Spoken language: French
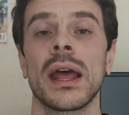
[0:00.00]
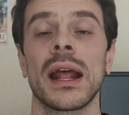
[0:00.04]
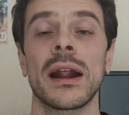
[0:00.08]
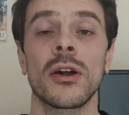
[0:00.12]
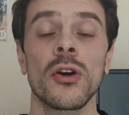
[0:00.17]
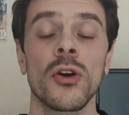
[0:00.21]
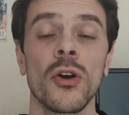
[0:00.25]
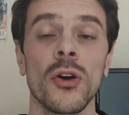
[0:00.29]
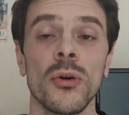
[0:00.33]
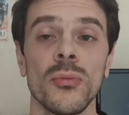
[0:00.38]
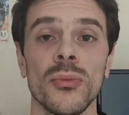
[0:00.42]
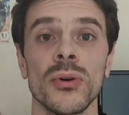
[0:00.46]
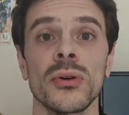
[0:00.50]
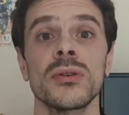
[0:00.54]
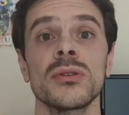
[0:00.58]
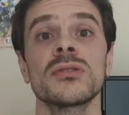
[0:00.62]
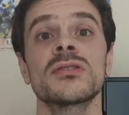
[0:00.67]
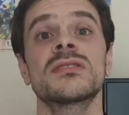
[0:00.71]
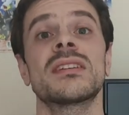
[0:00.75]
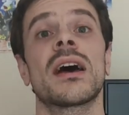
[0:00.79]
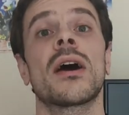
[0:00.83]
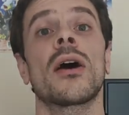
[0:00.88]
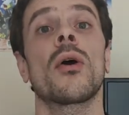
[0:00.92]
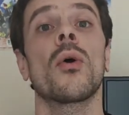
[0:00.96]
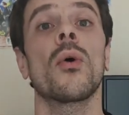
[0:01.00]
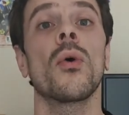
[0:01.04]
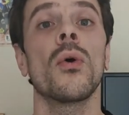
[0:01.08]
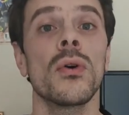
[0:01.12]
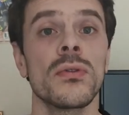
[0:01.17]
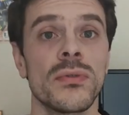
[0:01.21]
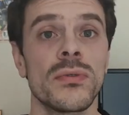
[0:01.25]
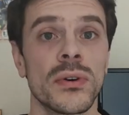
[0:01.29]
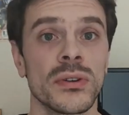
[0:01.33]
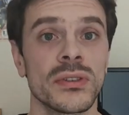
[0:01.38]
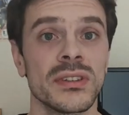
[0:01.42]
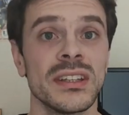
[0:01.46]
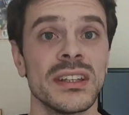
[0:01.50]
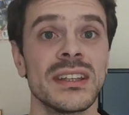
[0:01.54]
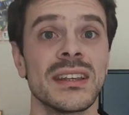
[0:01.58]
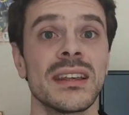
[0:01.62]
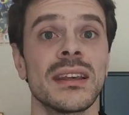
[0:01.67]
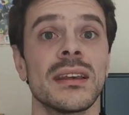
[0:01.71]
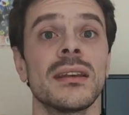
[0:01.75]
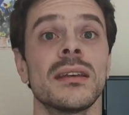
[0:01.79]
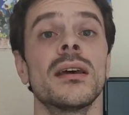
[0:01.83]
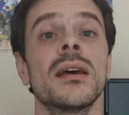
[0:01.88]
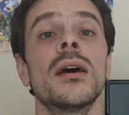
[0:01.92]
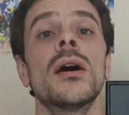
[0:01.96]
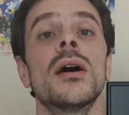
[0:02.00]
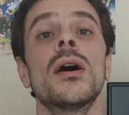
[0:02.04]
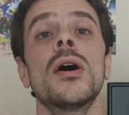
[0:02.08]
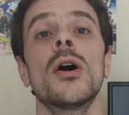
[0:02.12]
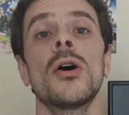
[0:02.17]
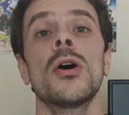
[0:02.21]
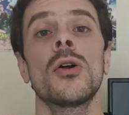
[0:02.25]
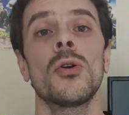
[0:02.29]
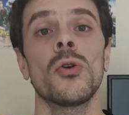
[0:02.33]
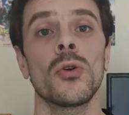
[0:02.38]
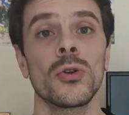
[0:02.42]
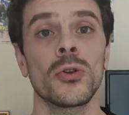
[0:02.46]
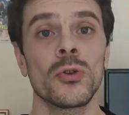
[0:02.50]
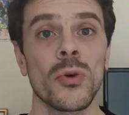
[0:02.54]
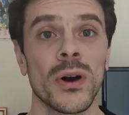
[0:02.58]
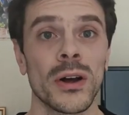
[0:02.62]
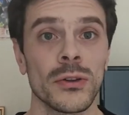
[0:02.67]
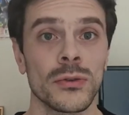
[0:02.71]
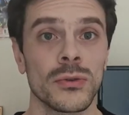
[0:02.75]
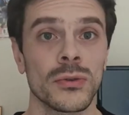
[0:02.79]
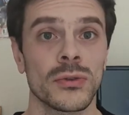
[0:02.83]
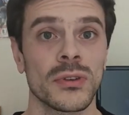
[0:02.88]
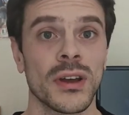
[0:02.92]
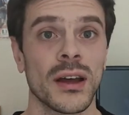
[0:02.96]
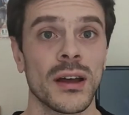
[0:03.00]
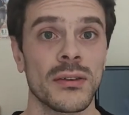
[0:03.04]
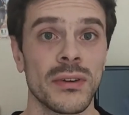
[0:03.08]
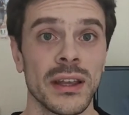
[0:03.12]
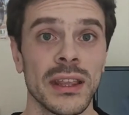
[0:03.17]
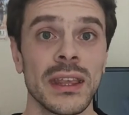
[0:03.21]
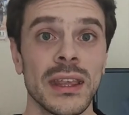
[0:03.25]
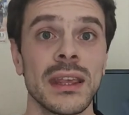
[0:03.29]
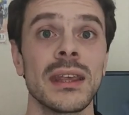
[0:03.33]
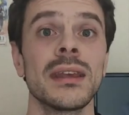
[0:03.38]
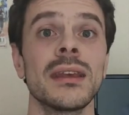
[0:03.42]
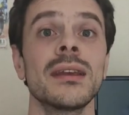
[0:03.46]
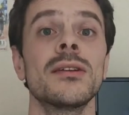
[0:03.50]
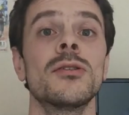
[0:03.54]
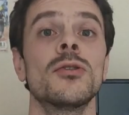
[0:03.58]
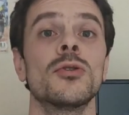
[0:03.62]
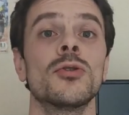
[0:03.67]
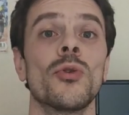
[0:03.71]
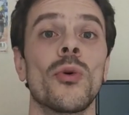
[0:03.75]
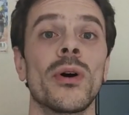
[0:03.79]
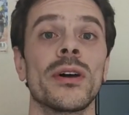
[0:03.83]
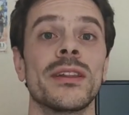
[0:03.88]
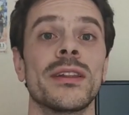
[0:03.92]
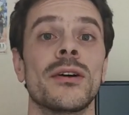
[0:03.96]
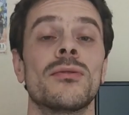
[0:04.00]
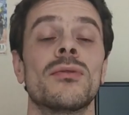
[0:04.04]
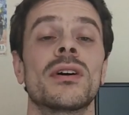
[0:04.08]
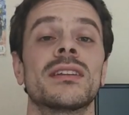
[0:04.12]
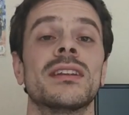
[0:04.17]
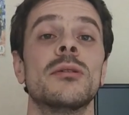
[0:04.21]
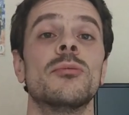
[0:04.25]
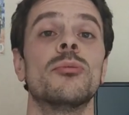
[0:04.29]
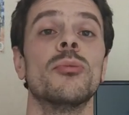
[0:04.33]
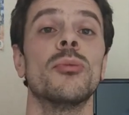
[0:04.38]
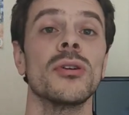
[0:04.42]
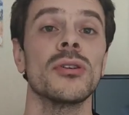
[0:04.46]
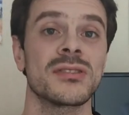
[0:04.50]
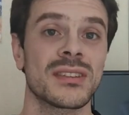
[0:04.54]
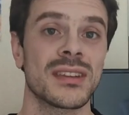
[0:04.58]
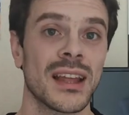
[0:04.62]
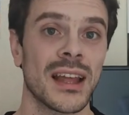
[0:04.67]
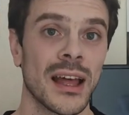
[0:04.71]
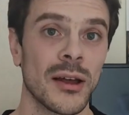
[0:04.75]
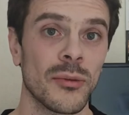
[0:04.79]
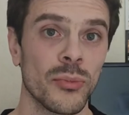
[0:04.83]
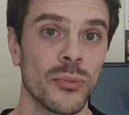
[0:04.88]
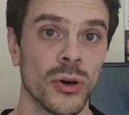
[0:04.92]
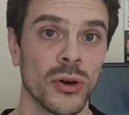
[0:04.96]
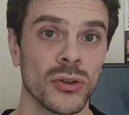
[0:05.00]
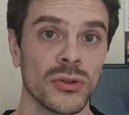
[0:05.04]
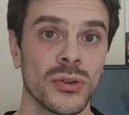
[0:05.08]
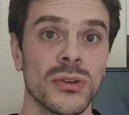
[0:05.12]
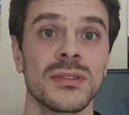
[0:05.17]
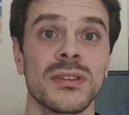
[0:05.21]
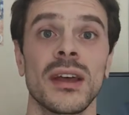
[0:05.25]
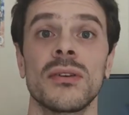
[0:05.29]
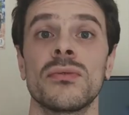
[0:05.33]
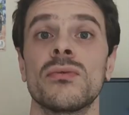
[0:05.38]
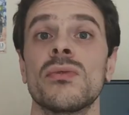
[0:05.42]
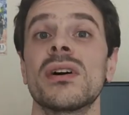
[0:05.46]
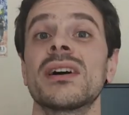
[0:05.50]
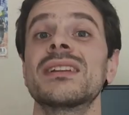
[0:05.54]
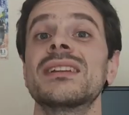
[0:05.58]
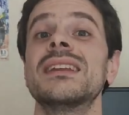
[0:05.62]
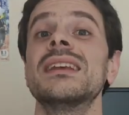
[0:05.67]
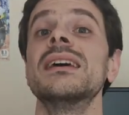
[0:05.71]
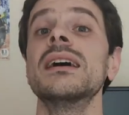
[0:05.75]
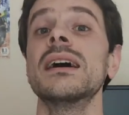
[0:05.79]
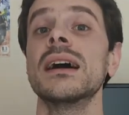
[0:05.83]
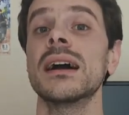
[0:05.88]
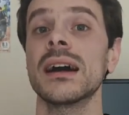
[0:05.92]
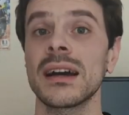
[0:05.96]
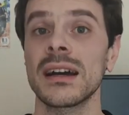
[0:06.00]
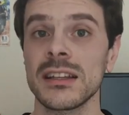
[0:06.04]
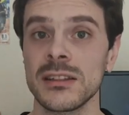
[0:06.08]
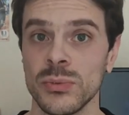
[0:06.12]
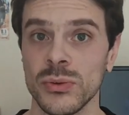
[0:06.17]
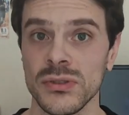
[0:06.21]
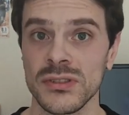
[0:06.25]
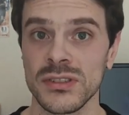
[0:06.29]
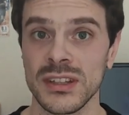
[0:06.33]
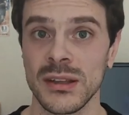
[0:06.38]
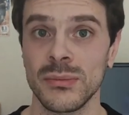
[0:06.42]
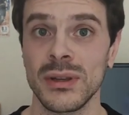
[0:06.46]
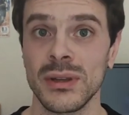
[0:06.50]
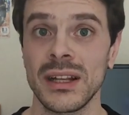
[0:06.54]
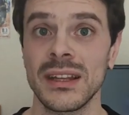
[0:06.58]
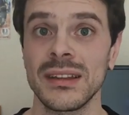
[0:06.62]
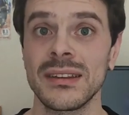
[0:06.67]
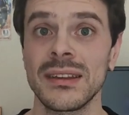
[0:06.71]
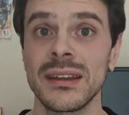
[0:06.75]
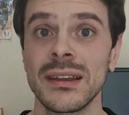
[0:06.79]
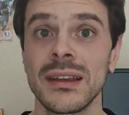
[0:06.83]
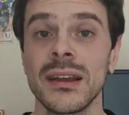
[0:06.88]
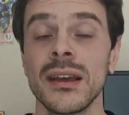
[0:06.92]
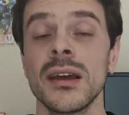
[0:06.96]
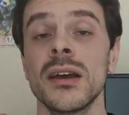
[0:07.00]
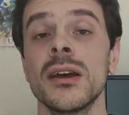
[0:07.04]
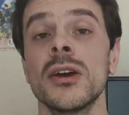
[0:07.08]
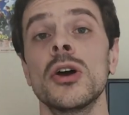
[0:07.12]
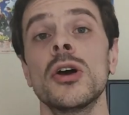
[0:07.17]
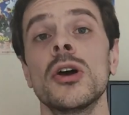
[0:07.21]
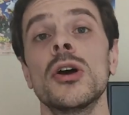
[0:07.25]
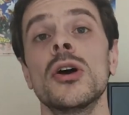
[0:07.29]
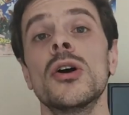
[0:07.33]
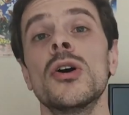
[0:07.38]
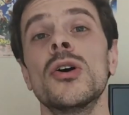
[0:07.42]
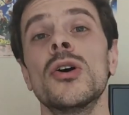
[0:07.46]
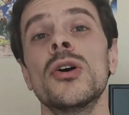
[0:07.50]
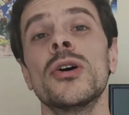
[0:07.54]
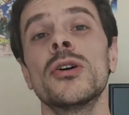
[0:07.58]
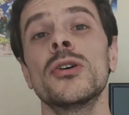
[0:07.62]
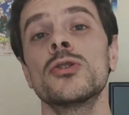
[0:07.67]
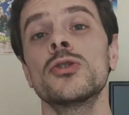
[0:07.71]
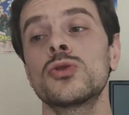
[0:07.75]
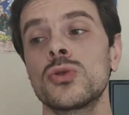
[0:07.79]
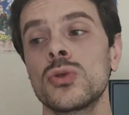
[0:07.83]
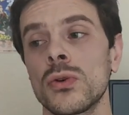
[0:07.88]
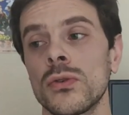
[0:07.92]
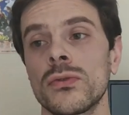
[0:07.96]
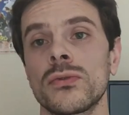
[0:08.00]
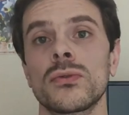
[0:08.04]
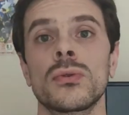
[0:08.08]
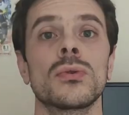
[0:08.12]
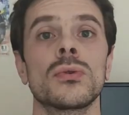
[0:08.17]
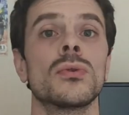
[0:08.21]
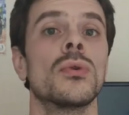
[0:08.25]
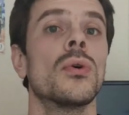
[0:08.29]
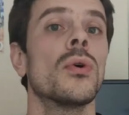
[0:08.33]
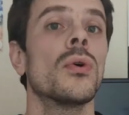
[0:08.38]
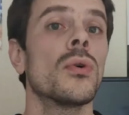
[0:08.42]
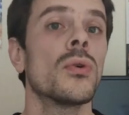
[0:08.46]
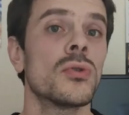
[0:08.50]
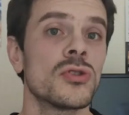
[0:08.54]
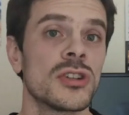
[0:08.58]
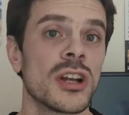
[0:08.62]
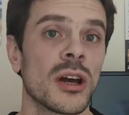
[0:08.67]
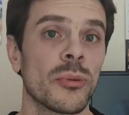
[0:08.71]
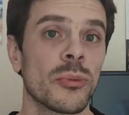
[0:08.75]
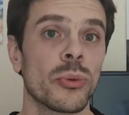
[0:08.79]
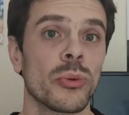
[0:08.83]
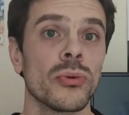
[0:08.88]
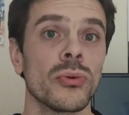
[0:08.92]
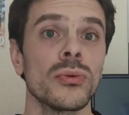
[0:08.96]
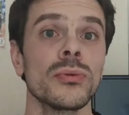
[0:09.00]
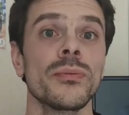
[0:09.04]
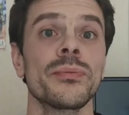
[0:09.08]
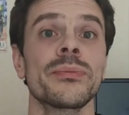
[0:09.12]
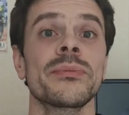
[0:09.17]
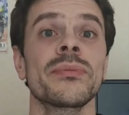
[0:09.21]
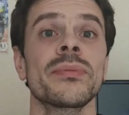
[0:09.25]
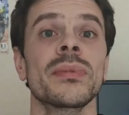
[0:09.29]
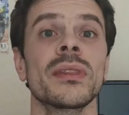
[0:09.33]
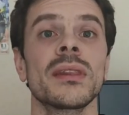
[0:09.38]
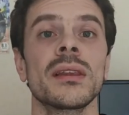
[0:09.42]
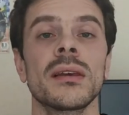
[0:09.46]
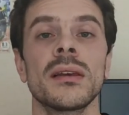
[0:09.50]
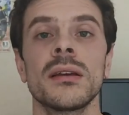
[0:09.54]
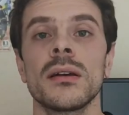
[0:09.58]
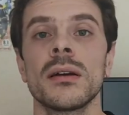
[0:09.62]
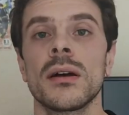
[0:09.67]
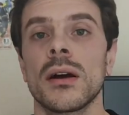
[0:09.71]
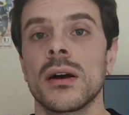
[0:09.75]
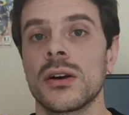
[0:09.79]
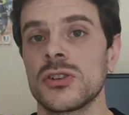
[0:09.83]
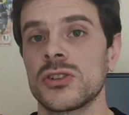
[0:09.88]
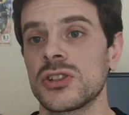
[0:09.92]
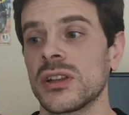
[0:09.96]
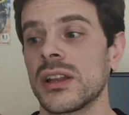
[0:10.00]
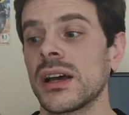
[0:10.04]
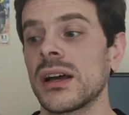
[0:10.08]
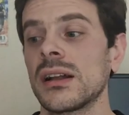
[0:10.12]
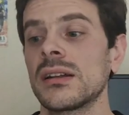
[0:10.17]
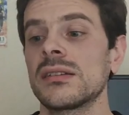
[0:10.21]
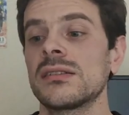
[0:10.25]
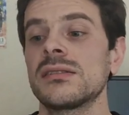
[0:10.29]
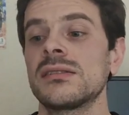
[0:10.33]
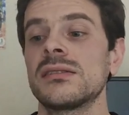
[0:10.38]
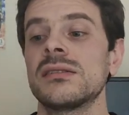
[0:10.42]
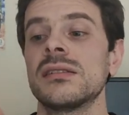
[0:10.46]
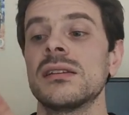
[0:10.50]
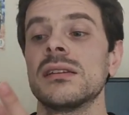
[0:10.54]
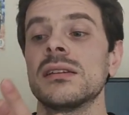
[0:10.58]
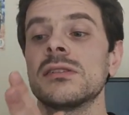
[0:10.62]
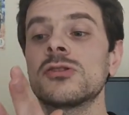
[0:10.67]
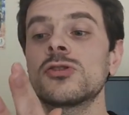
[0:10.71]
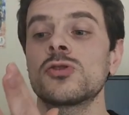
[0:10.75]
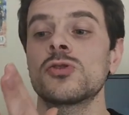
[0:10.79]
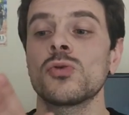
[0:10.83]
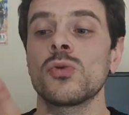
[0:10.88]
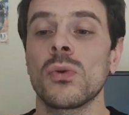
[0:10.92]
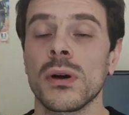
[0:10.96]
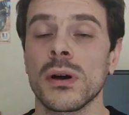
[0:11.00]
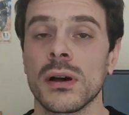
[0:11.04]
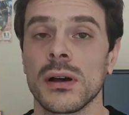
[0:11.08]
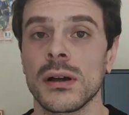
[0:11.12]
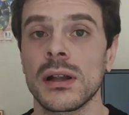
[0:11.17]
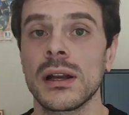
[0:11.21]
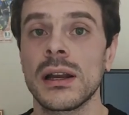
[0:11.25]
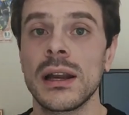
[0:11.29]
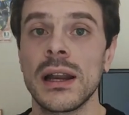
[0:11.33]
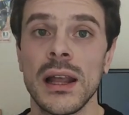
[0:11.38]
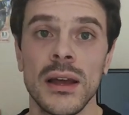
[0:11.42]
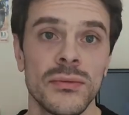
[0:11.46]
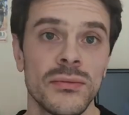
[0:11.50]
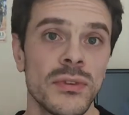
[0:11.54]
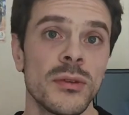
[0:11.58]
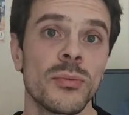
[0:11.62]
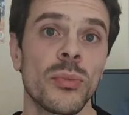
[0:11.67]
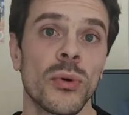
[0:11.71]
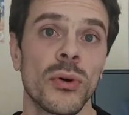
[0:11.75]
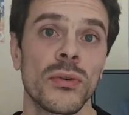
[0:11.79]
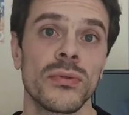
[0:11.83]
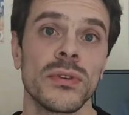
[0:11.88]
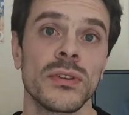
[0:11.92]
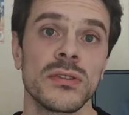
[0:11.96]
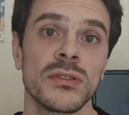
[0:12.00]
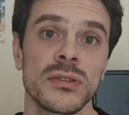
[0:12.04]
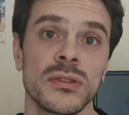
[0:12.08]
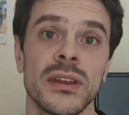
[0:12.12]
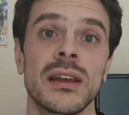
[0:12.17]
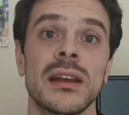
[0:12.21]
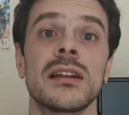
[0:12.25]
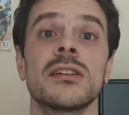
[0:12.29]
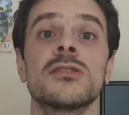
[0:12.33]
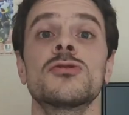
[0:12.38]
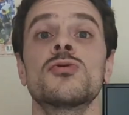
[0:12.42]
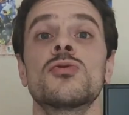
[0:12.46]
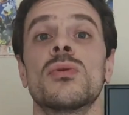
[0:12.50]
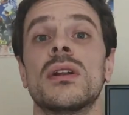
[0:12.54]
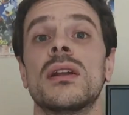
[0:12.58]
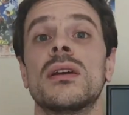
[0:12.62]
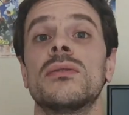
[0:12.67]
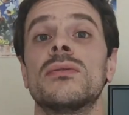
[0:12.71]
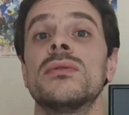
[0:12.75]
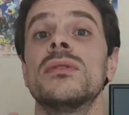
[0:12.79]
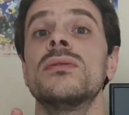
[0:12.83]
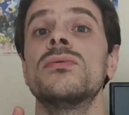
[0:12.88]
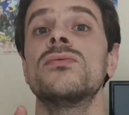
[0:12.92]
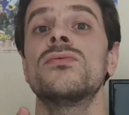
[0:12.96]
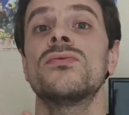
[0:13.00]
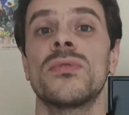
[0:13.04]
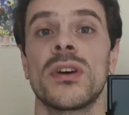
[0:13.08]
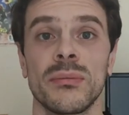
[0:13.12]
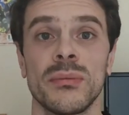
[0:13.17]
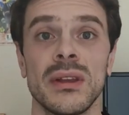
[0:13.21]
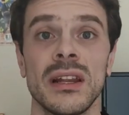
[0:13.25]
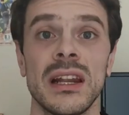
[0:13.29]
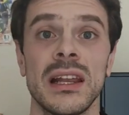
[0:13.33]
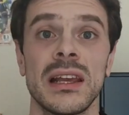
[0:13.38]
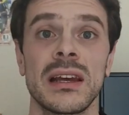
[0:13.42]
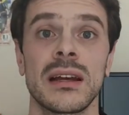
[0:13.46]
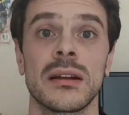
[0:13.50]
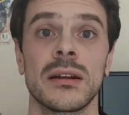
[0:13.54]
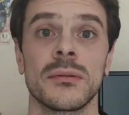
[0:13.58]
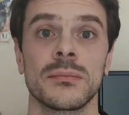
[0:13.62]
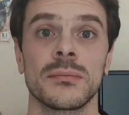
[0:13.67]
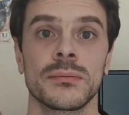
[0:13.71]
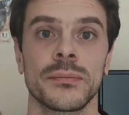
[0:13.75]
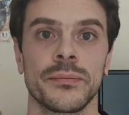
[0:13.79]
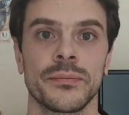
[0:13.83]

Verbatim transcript: elle commence à revendiquer le droit de travailler, le droit d'avoir des postes importants, d'avoir des responsabilités. Sauf que au Japon, en général, c'est soit la vie professionnelle, soit la vie familiale.